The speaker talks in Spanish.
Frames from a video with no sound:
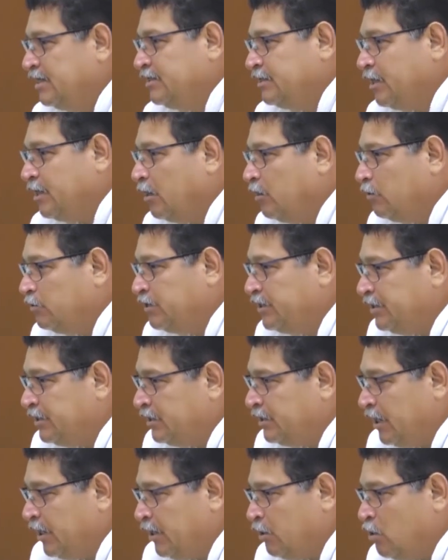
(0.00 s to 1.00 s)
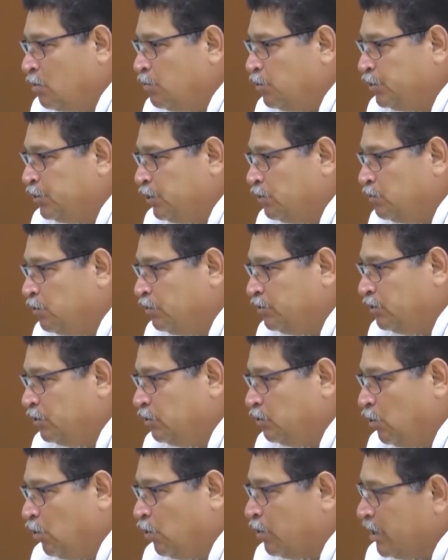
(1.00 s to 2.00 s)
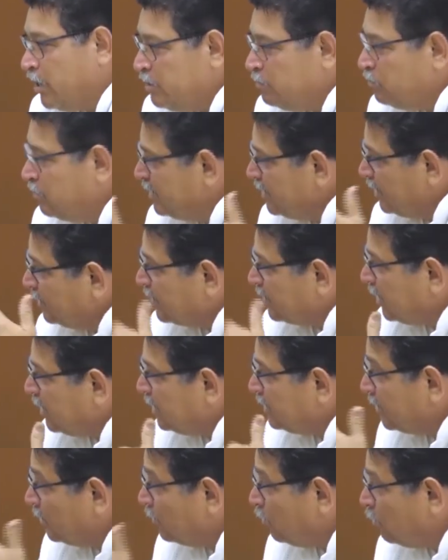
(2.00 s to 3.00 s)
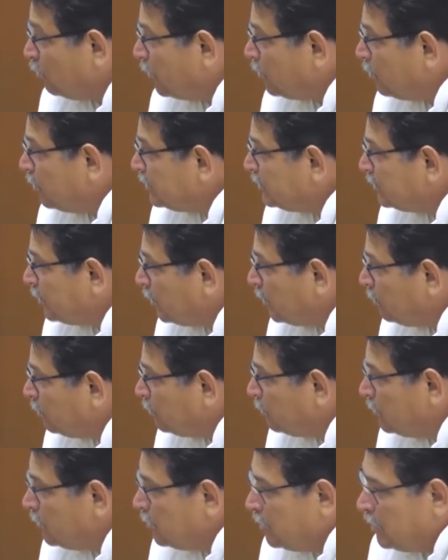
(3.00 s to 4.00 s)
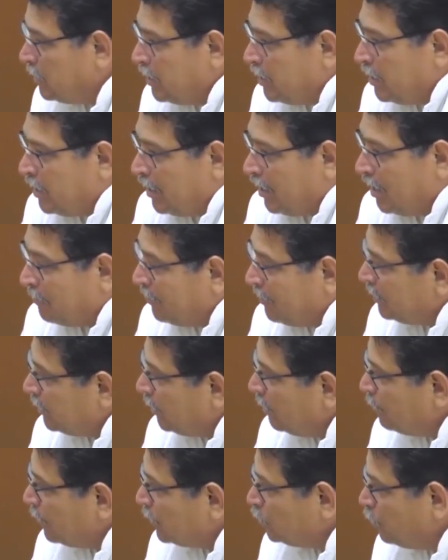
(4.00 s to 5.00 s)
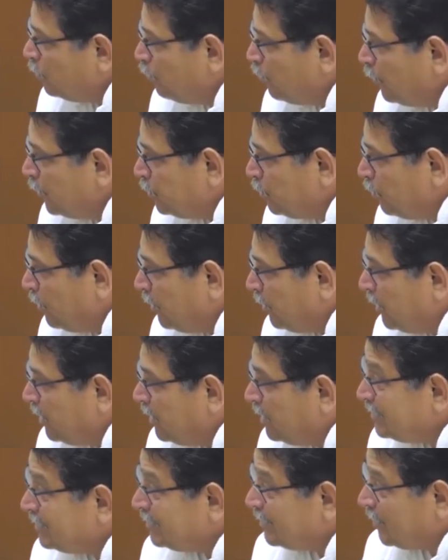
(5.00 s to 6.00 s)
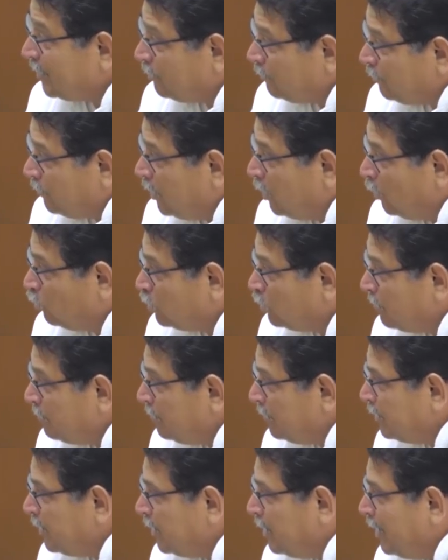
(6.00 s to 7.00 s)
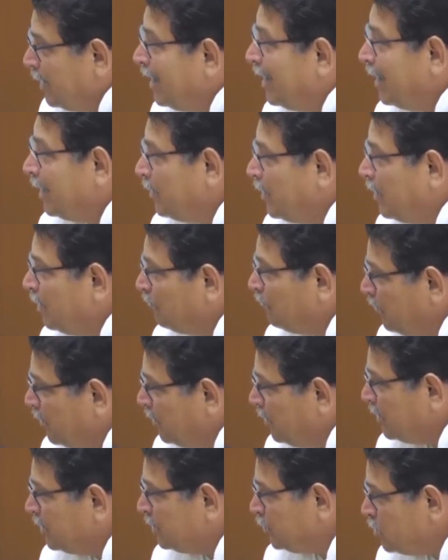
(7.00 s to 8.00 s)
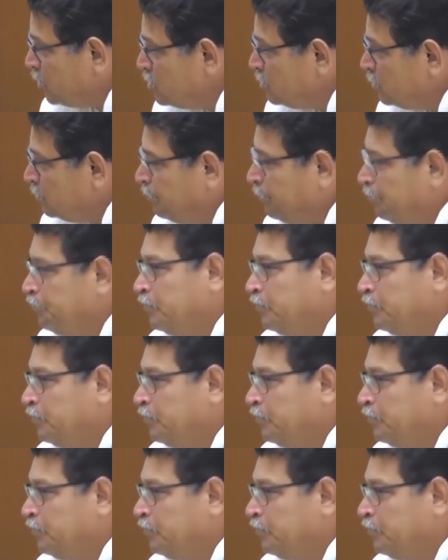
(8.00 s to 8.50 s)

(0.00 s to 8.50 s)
el Estado, eh, como somos organismos descentralizados, del gobierno del Estado, la mitad del presupuesto lo da el Estado y la otra mitad la da la Federación.